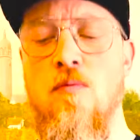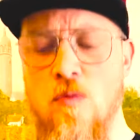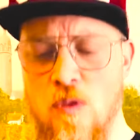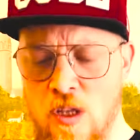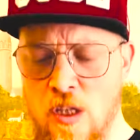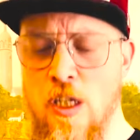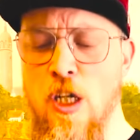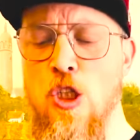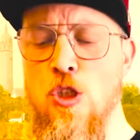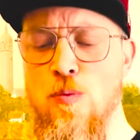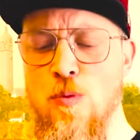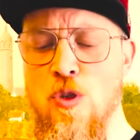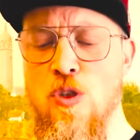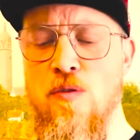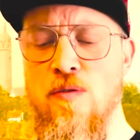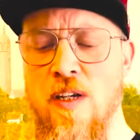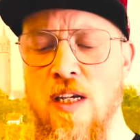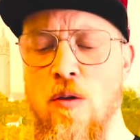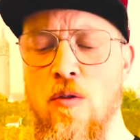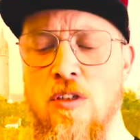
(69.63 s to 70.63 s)
Der
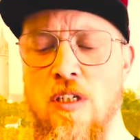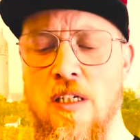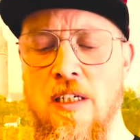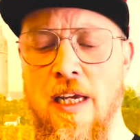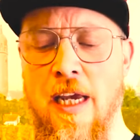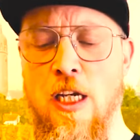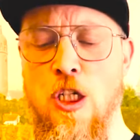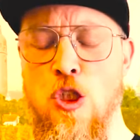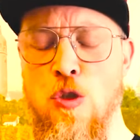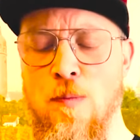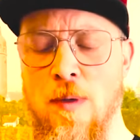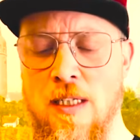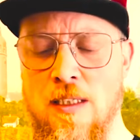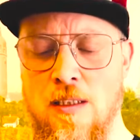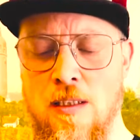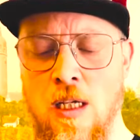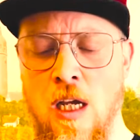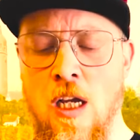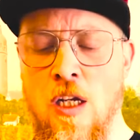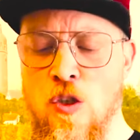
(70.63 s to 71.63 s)
Schmutzfink und der
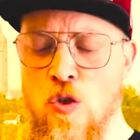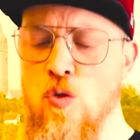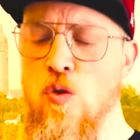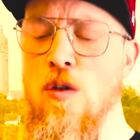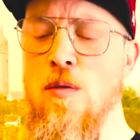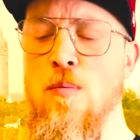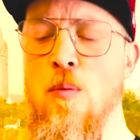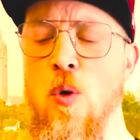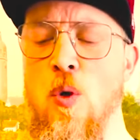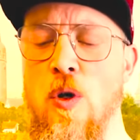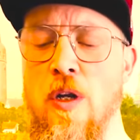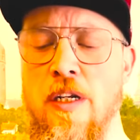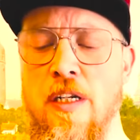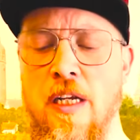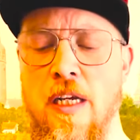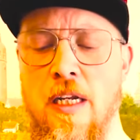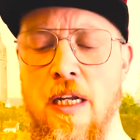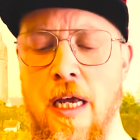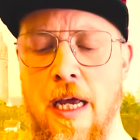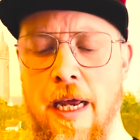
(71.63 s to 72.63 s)
Dreckspatz suchen Müll in
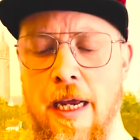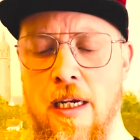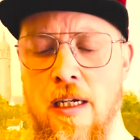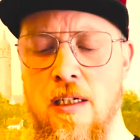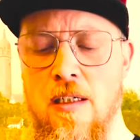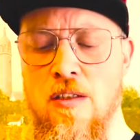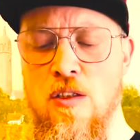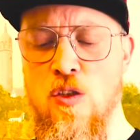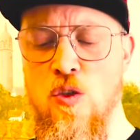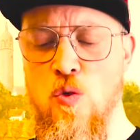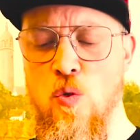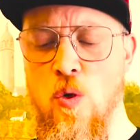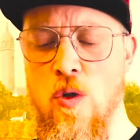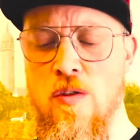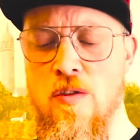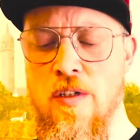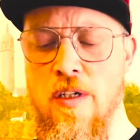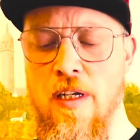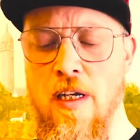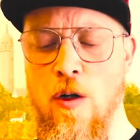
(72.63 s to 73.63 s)
jeder Ecke, sie suchen
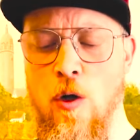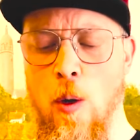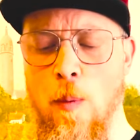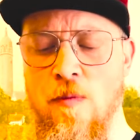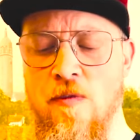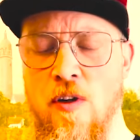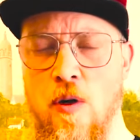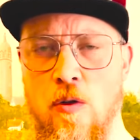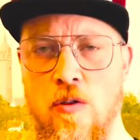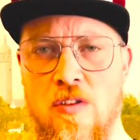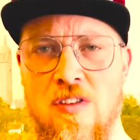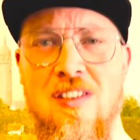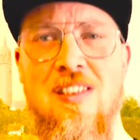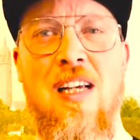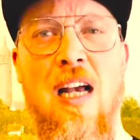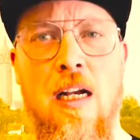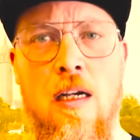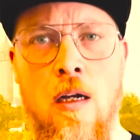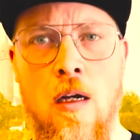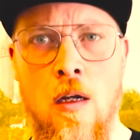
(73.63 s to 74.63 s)
sich ein Opfer und
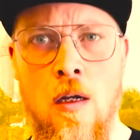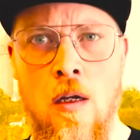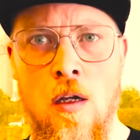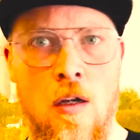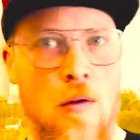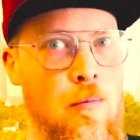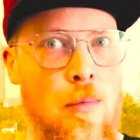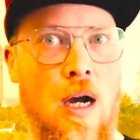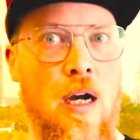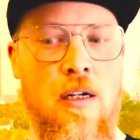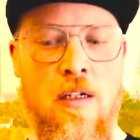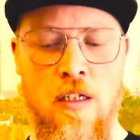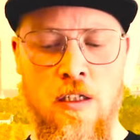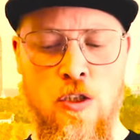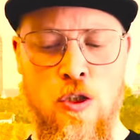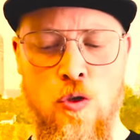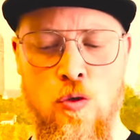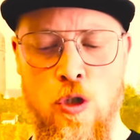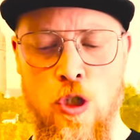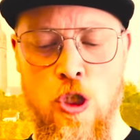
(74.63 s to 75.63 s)
zack, machen es
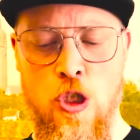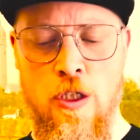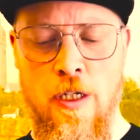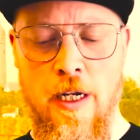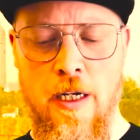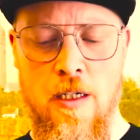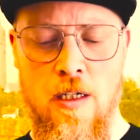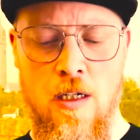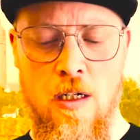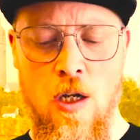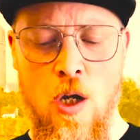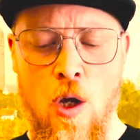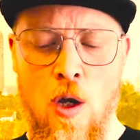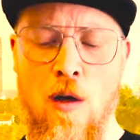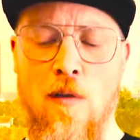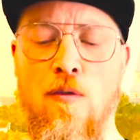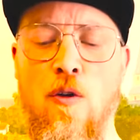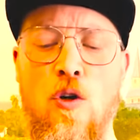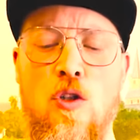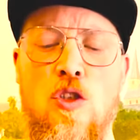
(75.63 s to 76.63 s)
zur Schnecke.
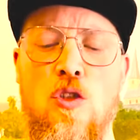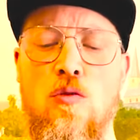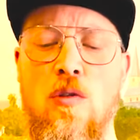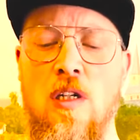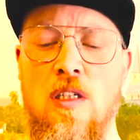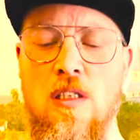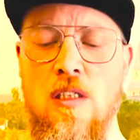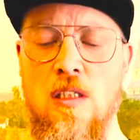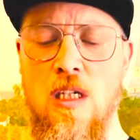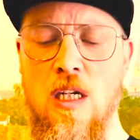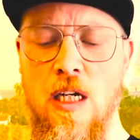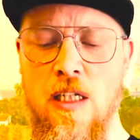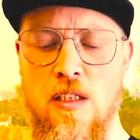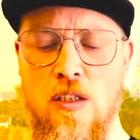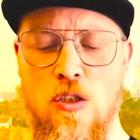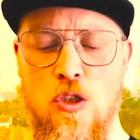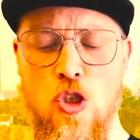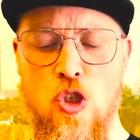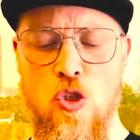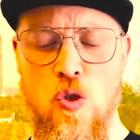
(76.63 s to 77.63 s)
Fuchs, du hast die Gans
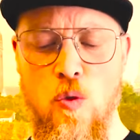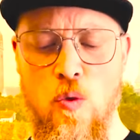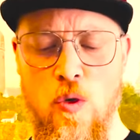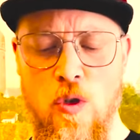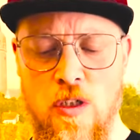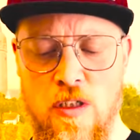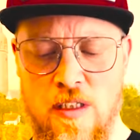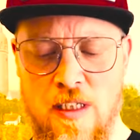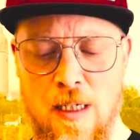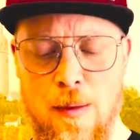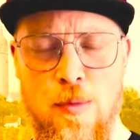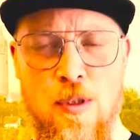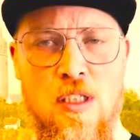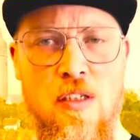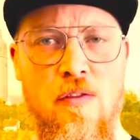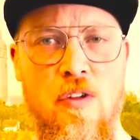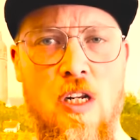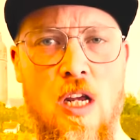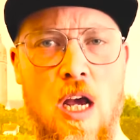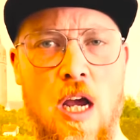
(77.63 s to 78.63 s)
gestohlen, gib sie
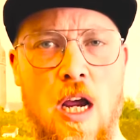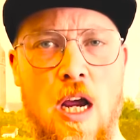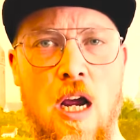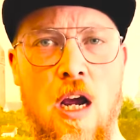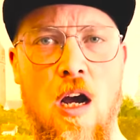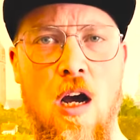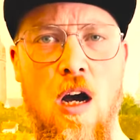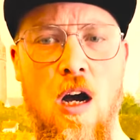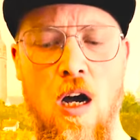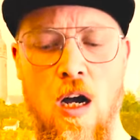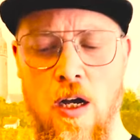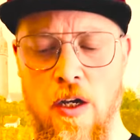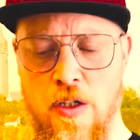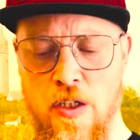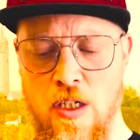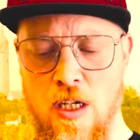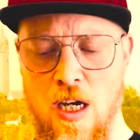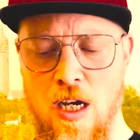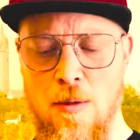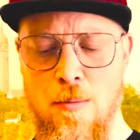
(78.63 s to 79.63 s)
wieder her.
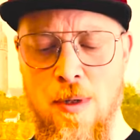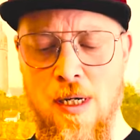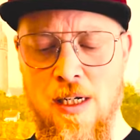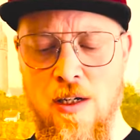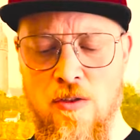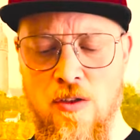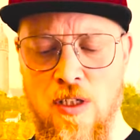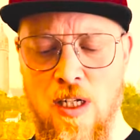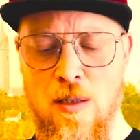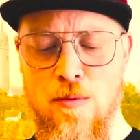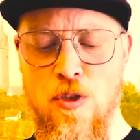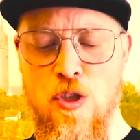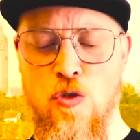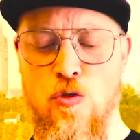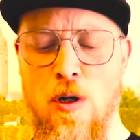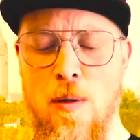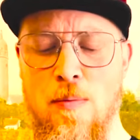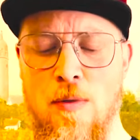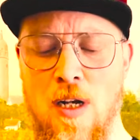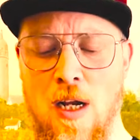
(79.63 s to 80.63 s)
Hier ein Bild aus einem
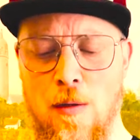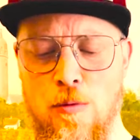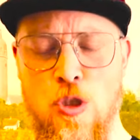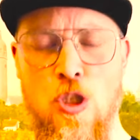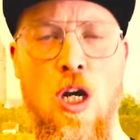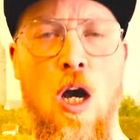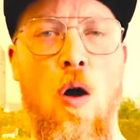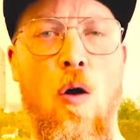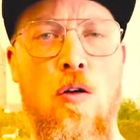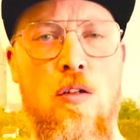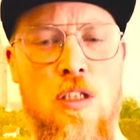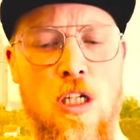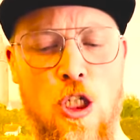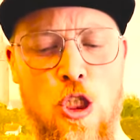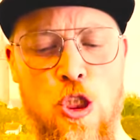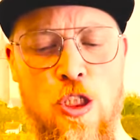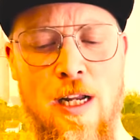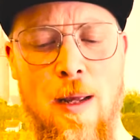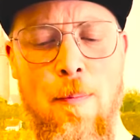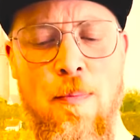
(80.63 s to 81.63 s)
Stripclub, schaut, da
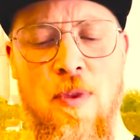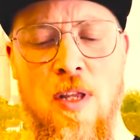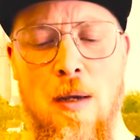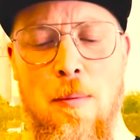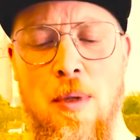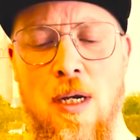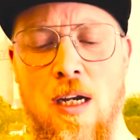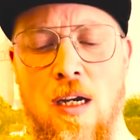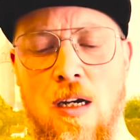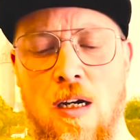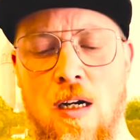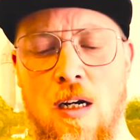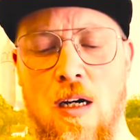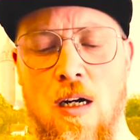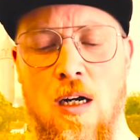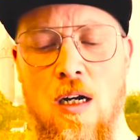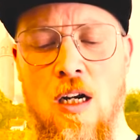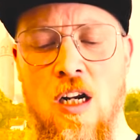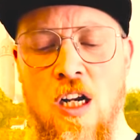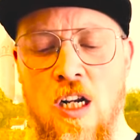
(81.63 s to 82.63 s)
steppt der
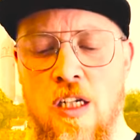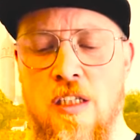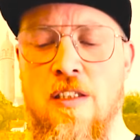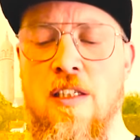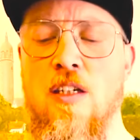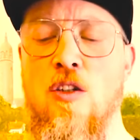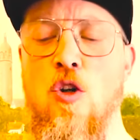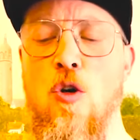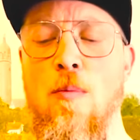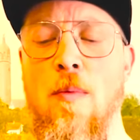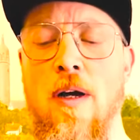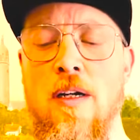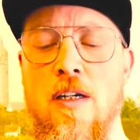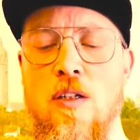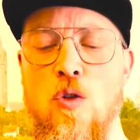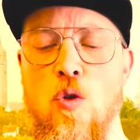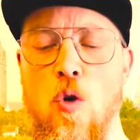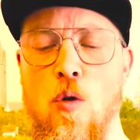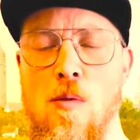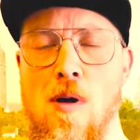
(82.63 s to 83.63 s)
Bär. Seht doch mal den
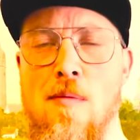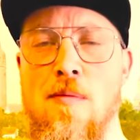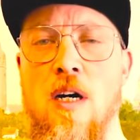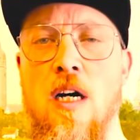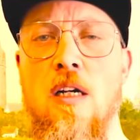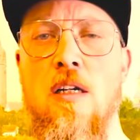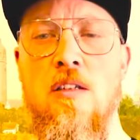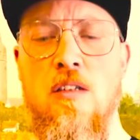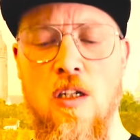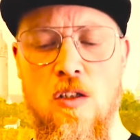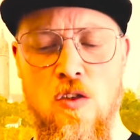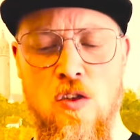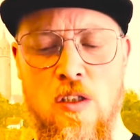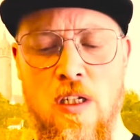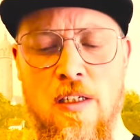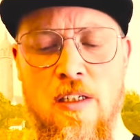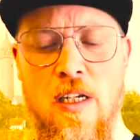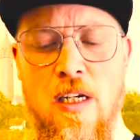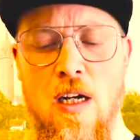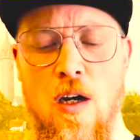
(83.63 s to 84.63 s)
Dobermann, das ist ein
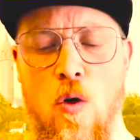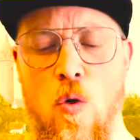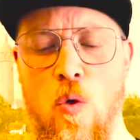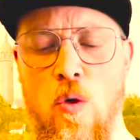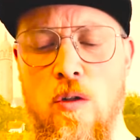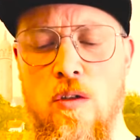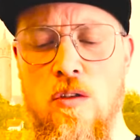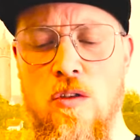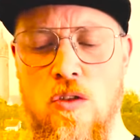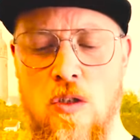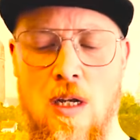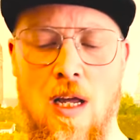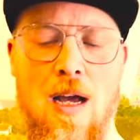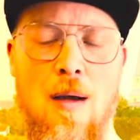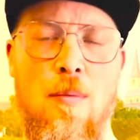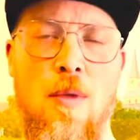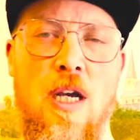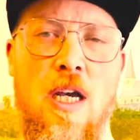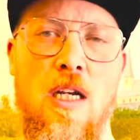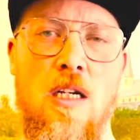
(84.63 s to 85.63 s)
dicker Hund,
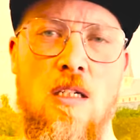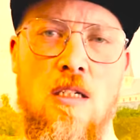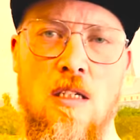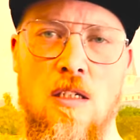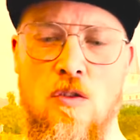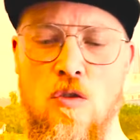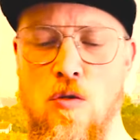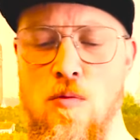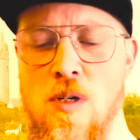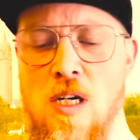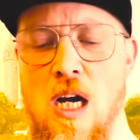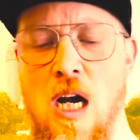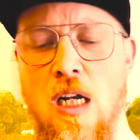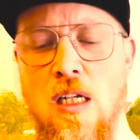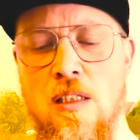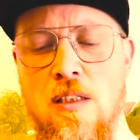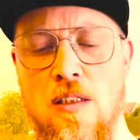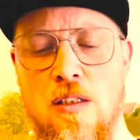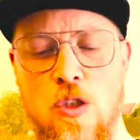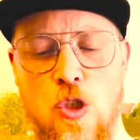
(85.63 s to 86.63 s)
lahme Ente, dumme
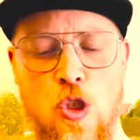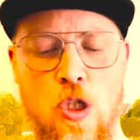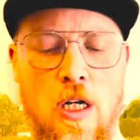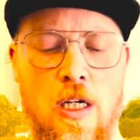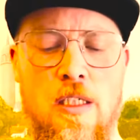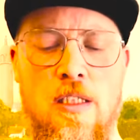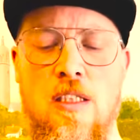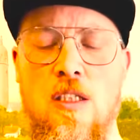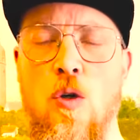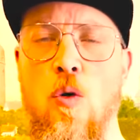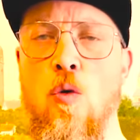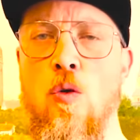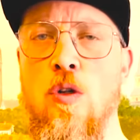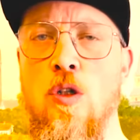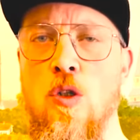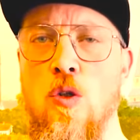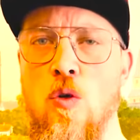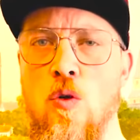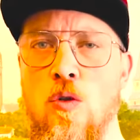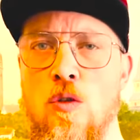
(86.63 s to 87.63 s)
Gans, schreien sie ohne
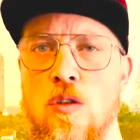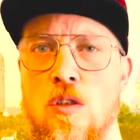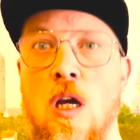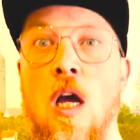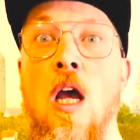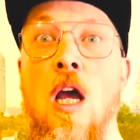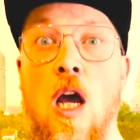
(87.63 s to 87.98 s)
Grund.